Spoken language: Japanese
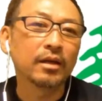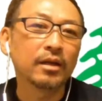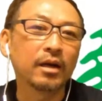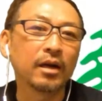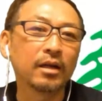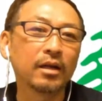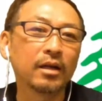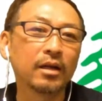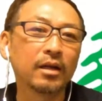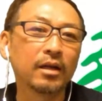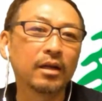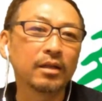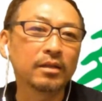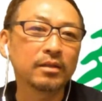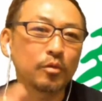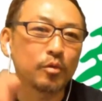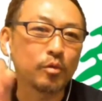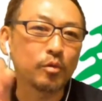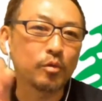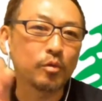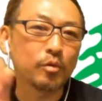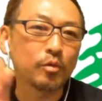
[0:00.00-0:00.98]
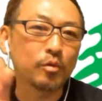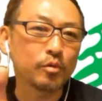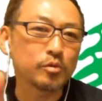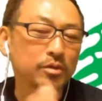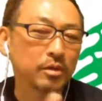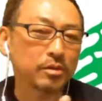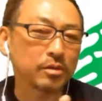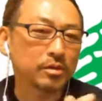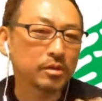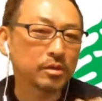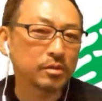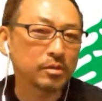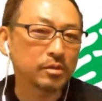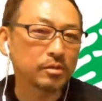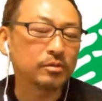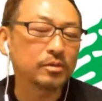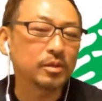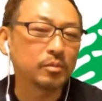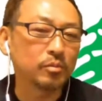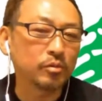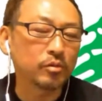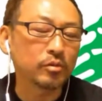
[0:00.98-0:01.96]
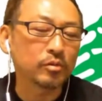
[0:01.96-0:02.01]
あんだけ高層ビルたくさん
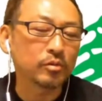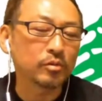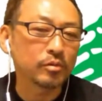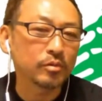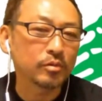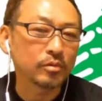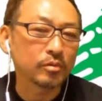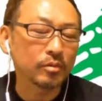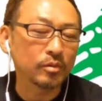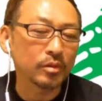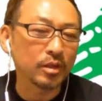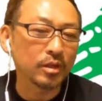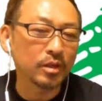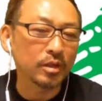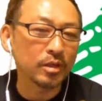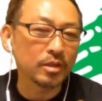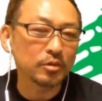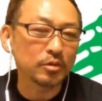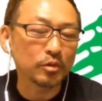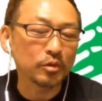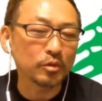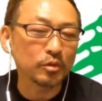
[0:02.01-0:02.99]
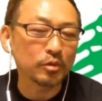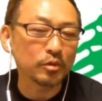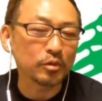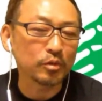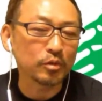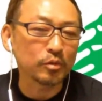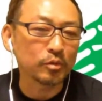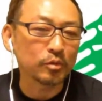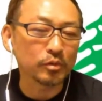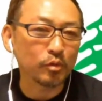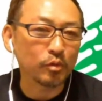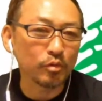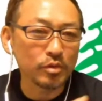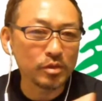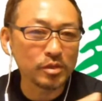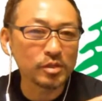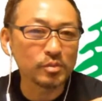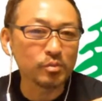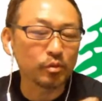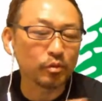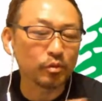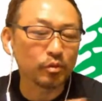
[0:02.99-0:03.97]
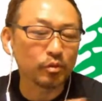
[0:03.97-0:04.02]
作っても、現地の人、そこ
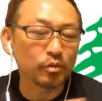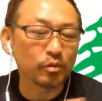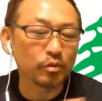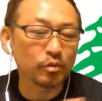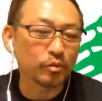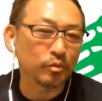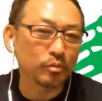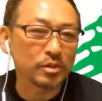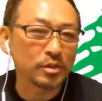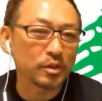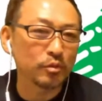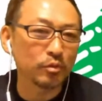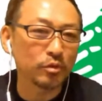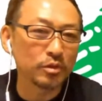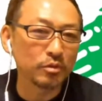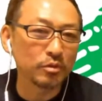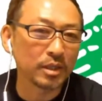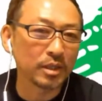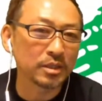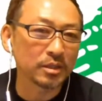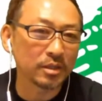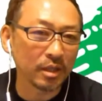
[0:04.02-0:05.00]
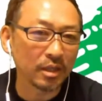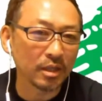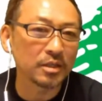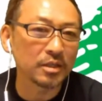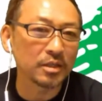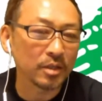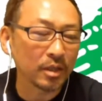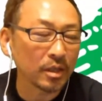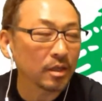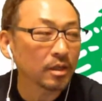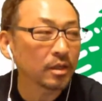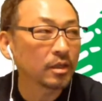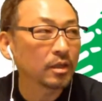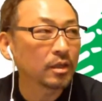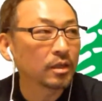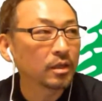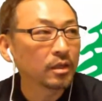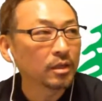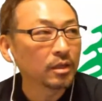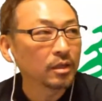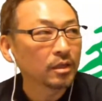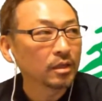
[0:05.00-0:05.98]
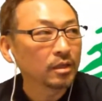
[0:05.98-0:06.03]
に住むほど別に人いるわけじゃないしね。
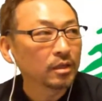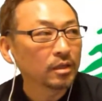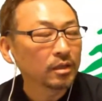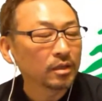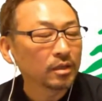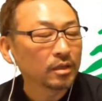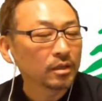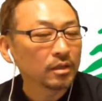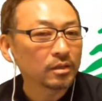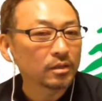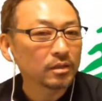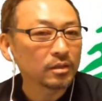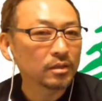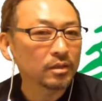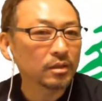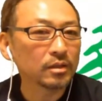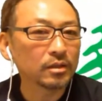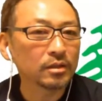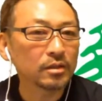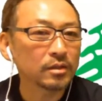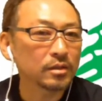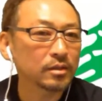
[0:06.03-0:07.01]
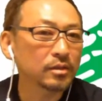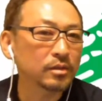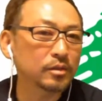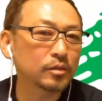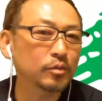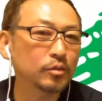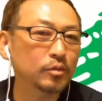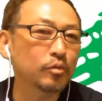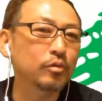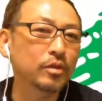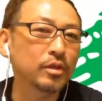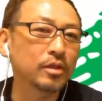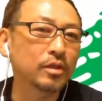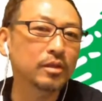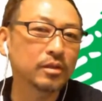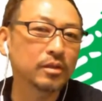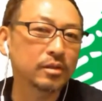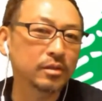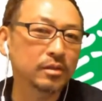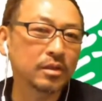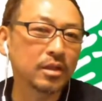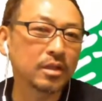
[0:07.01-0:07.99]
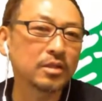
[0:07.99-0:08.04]
で、そこ
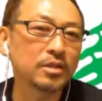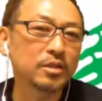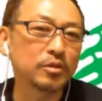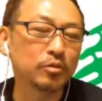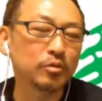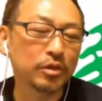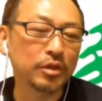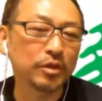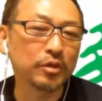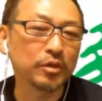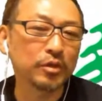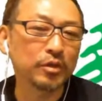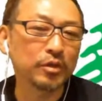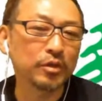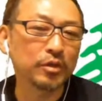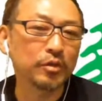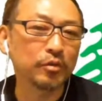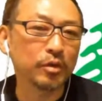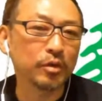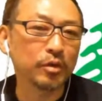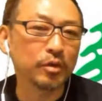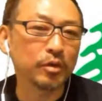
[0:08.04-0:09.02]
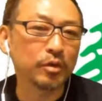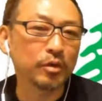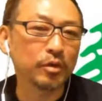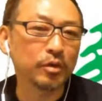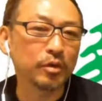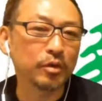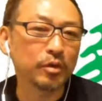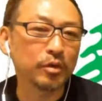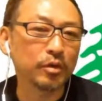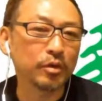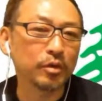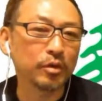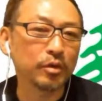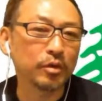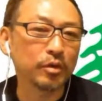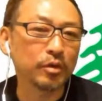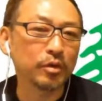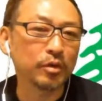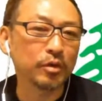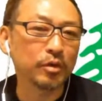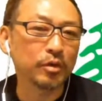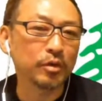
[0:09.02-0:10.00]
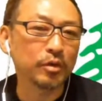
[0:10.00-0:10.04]
に現地の企業がいるほど、オ
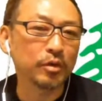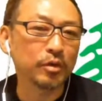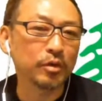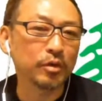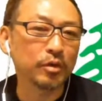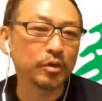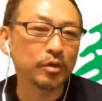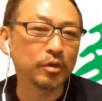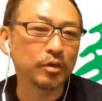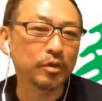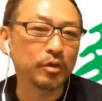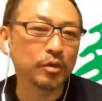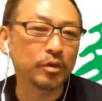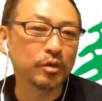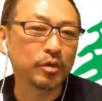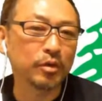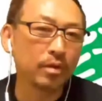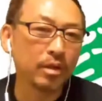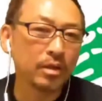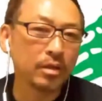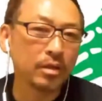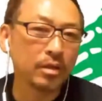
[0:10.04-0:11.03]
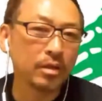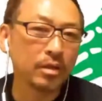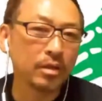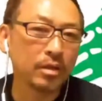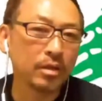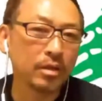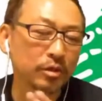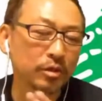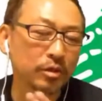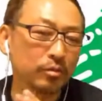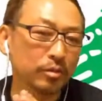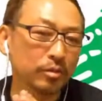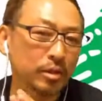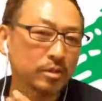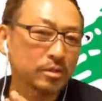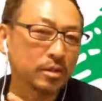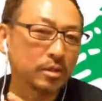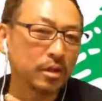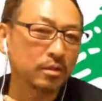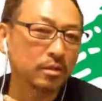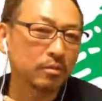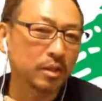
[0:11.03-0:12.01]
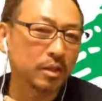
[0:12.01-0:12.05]
フィスほどね、現地の企業たく
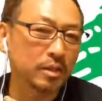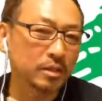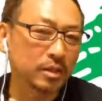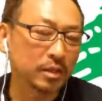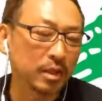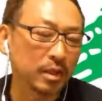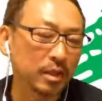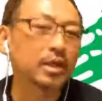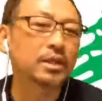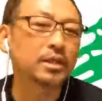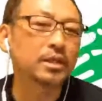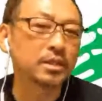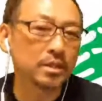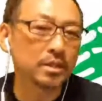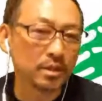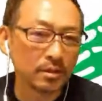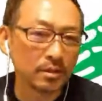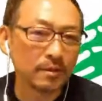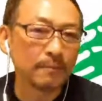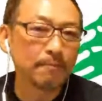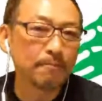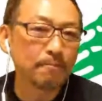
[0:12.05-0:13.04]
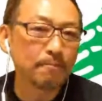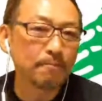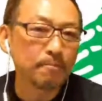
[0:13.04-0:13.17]
さんあるわけじゃないし、